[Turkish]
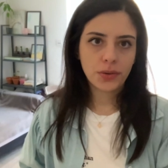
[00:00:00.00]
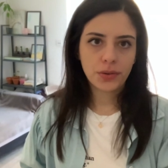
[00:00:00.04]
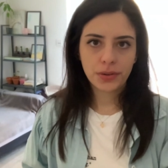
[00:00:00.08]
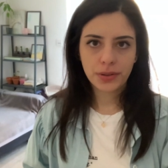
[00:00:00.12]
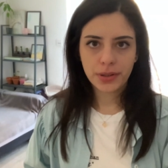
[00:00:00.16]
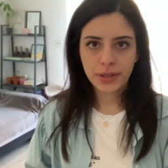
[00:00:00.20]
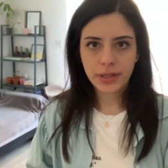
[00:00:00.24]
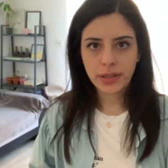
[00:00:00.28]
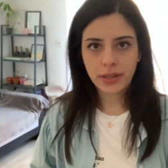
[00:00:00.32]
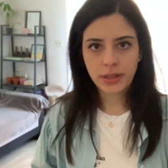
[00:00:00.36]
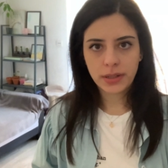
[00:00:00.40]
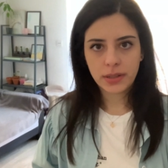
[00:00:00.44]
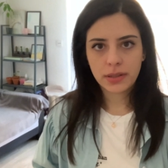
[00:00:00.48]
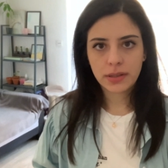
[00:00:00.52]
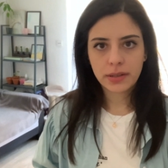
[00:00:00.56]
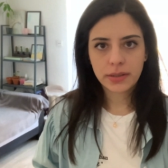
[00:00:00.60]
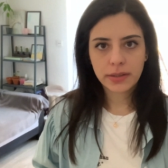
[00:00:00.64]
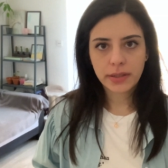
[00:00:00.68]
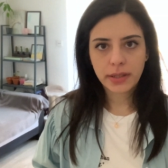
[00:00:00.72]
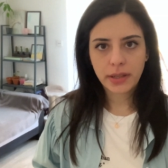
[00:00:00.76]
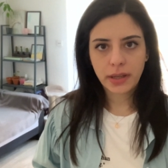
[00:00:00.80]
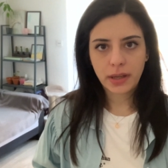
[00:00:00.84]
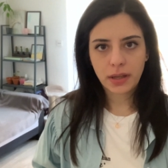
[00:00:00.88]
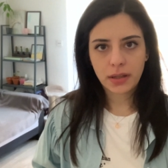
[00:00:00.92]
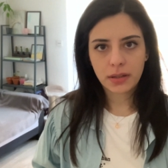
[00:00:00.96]
orada
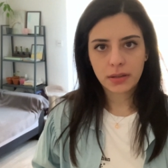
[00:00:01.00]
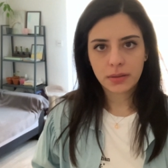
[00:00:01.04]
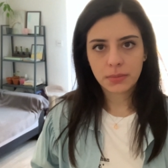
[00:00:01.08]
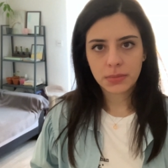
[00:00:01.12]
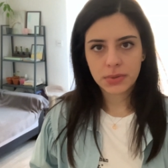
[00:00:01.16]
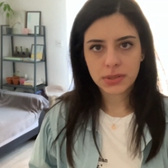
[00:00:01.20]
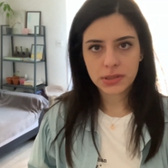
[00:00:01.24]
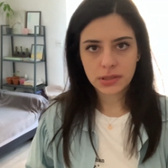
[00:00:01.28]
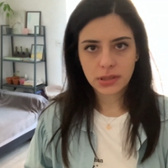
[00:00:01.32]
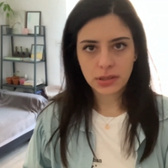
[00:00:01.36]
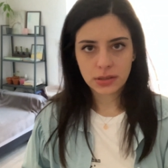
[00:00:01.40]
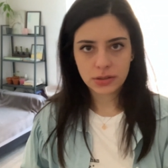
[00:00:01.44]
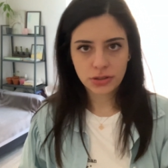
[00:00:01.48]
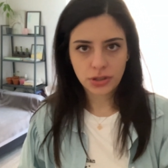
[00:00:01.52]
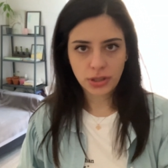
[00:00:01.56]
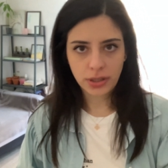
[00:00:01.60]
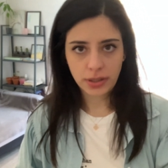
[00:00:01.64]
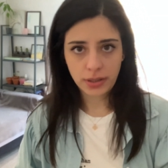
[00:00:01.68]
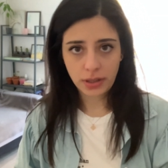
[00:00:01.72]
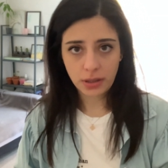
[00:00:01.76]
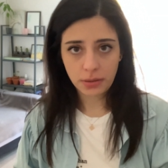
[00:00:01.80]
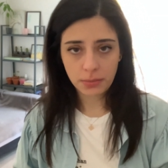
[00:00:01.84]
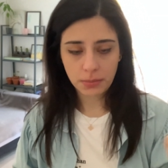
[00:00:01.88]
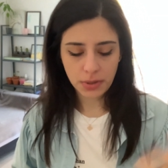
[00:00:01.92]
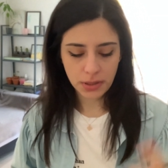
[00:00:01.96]
erirken biz de
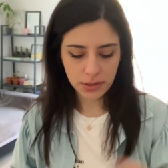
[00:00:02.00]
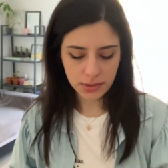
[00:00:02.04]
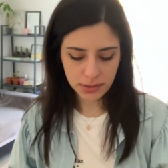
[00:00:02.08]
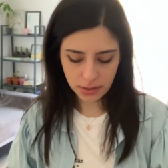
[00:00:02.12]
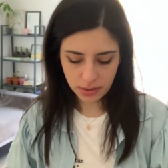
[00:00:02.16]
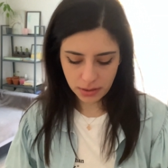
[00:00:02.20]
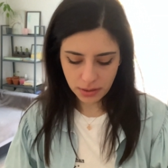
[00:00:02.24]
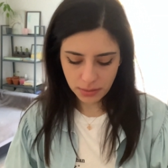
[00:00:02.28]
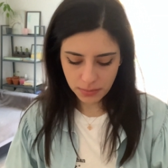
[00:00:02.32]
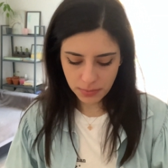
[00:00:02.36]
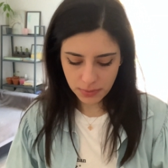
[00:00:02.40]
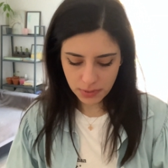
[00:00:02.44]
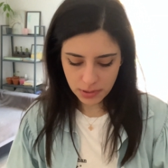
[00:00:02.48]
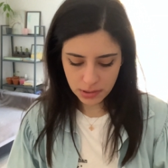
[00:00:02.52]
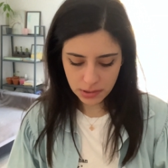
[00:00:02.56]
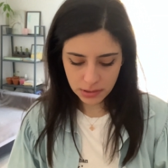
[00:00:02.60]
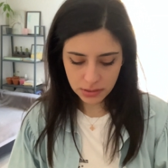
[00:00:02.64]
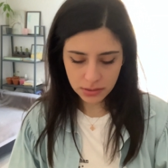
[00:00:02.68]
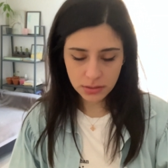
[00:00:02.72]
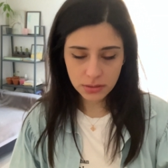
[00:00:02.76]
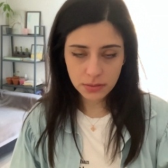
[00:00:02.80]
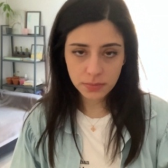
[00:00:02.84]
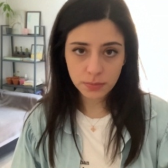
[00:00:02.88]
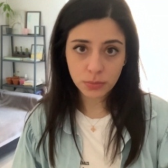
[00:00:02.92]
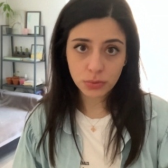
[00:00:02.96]
şeyden
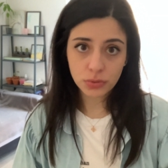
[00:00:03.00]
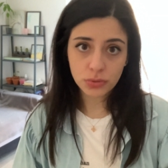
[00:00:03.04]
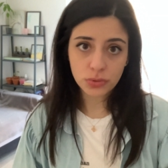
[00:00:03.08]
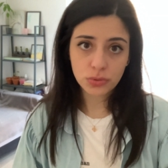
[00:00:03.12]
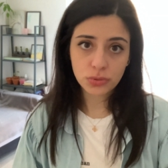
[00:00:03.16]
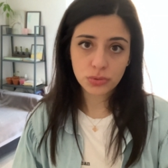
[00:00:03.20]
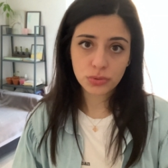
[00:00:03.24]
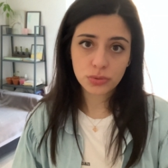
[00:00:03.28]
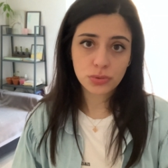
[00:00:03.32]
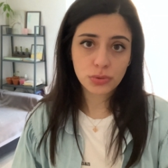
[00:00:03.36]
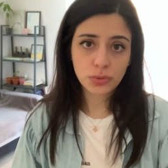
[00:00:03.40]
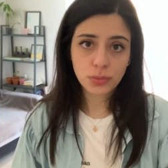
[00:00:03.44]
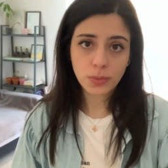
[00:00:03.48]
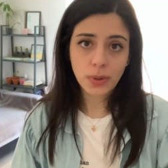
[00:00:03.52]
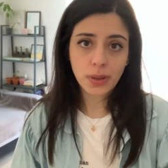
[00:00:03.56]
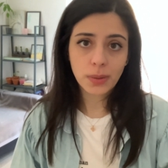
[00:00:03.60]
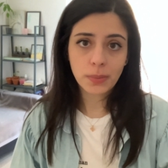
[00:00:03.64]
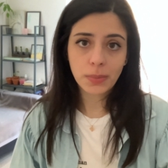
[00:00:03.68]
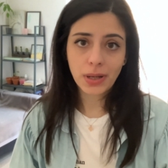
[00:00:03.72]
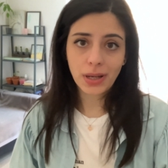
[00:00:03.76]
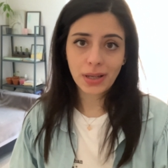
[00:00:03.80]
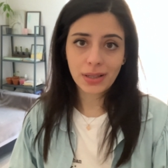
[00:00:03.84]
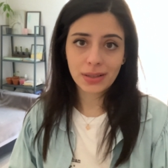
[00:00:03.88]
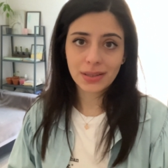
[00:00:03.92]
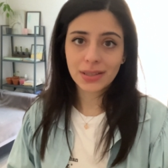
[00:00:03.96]
bahsedebiliriz. Bu YouTube'a
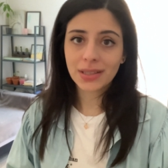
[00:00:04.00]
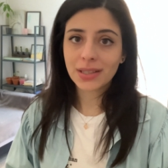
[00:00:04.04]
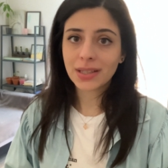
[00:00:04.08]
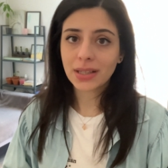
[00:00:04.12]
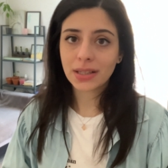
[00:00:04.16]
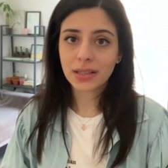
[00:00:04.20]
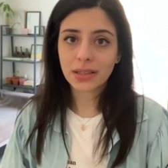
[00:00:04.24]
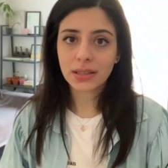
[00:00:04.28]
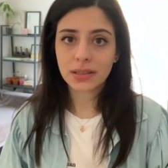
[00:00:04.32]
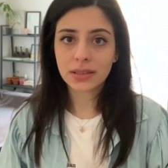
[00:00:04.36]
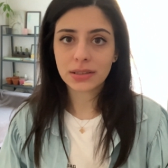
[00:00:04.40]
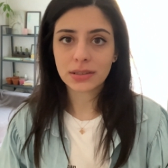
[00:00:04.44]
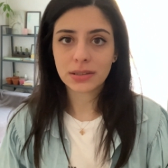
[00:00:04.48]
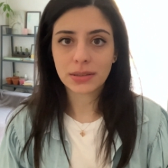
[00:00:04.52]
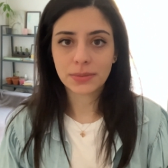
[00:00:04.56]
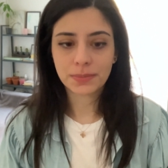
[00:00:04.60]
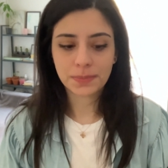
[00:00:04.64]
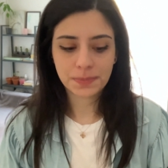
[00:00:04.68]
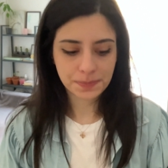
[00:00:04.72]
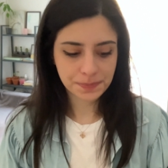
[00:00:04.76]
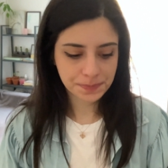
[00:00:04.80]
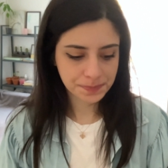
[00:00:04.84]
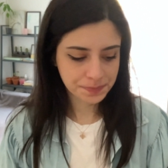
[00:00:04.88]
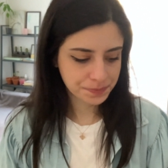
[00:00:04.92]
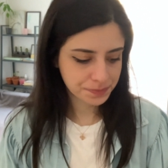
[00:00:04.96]
ben niye girdim?
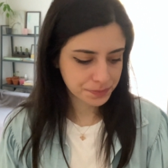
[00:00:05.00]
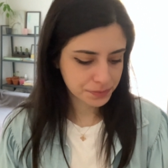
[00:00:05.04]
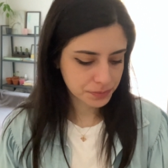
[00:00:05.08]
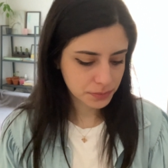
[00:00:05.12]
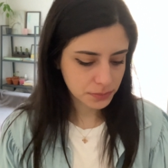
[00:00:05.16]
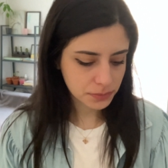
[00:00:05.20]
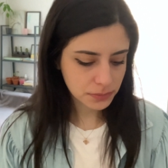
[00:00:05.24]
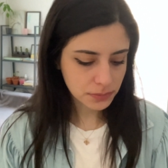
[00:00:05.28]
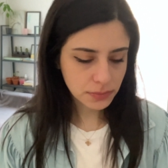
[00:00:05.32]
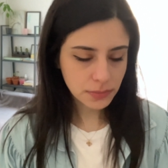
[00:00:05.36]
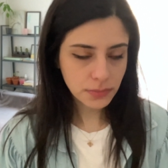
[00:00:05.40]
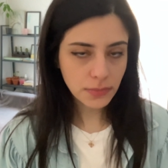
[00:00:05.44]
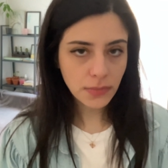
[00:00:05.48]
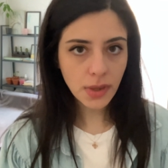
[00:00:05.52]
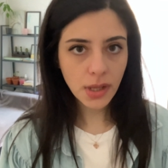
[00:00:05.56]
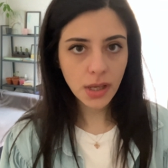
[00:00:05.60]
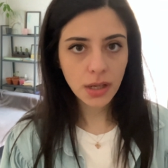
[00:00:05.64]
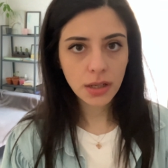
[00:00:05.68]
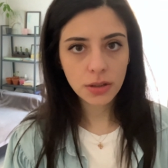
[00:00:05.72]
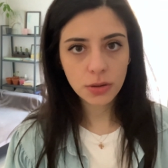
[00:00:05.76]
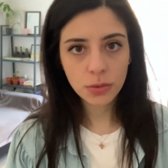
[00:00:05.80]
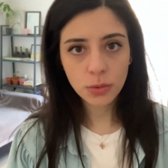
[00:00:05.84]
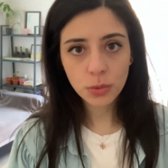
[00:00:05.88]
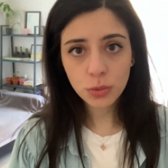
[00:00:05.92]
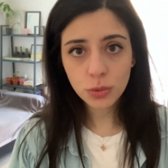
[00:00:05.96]

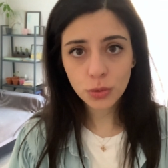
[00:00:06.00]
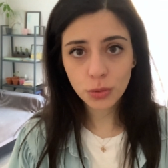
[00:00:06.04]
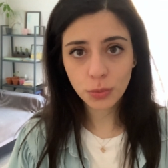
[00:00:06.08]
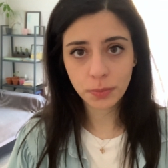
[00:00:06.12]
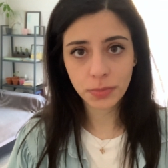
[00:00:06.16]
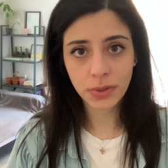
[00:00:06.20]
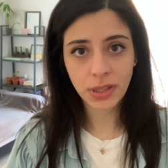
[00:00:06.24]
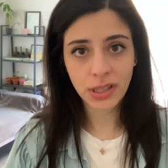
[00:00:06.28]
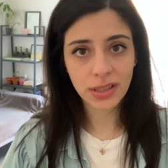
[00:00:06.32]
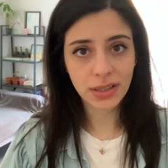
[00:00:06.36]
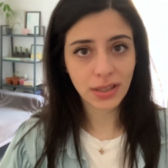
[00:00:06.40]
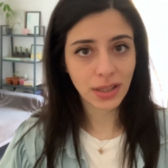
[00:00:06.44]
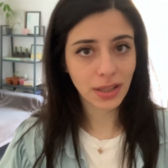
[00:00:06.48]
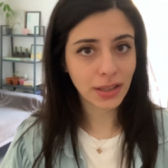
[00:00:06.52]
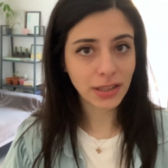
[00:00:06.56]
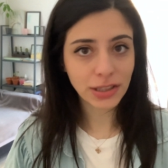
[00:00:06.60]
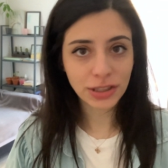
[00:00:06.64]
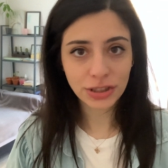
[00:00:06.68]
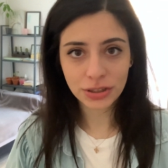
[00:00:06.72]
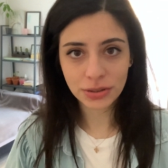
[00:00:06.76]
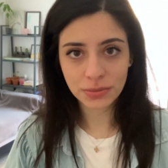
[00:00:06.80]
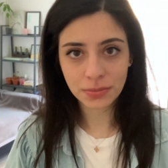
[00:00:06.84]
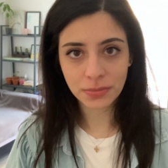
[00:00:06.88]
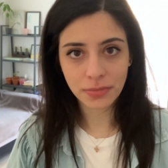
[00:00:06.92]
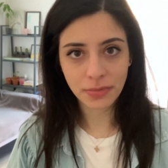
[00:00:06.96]
YouTube'da ne
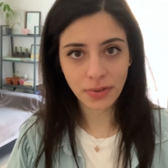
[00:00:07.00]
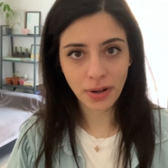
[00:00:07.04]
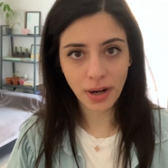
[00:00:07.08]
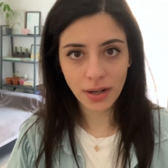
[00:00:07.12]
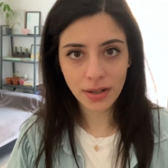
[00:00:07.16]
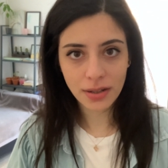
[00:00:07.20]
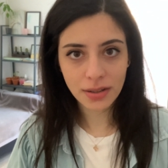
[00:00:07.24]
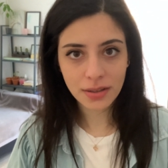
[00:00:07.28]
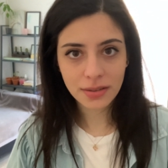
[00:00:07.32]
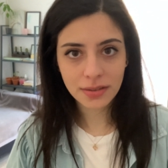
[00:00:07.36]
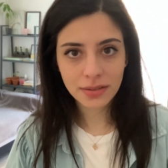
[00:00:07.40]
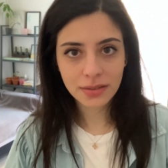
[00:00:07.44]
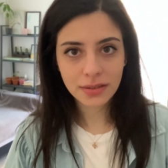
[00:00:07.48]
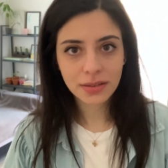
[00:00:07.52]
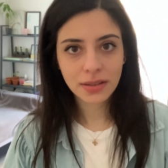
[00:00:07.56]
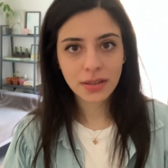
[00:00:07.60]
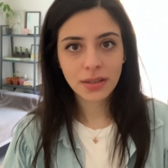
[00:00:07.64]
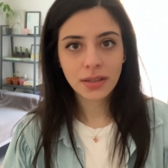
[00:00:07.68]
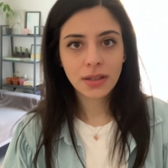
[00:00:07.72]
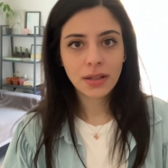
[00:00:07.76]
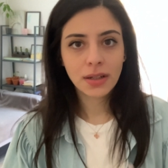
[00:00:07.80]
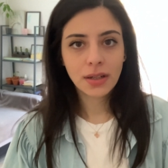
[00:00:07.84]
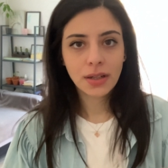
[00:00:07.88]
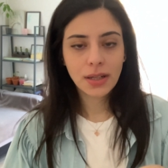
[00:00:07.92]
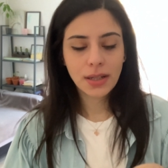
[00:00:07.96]
işim var?
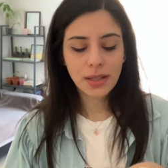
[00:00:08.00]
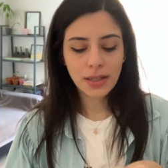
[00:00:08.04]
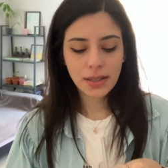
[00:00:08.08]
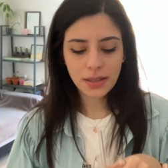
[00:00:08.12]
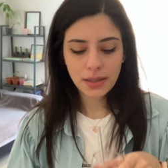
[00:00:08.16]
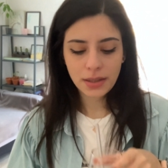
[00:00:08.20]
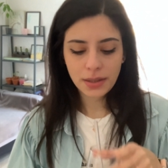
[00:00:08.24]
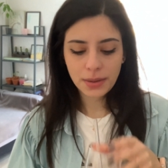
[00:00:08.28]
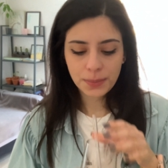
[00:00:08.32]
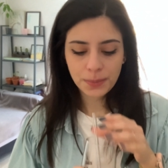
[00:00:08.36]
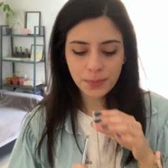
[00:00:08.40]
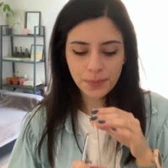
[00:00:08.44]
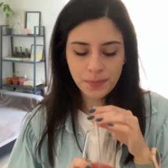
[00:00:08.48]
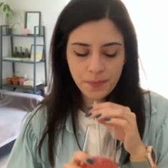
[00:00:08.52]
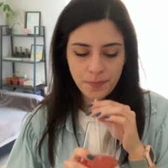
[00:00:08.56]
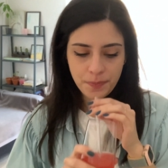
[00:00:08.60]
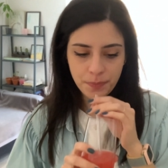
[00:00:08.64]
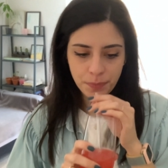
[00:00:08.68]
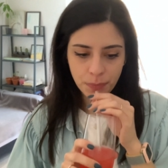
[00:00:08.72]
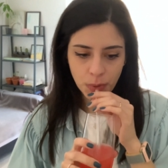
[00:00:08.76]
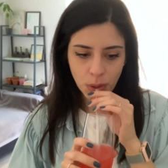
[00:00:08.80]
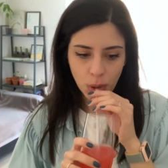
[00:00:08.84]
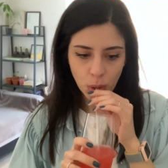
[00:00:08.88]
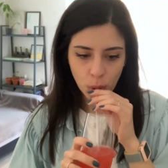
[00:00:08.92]
Hmm.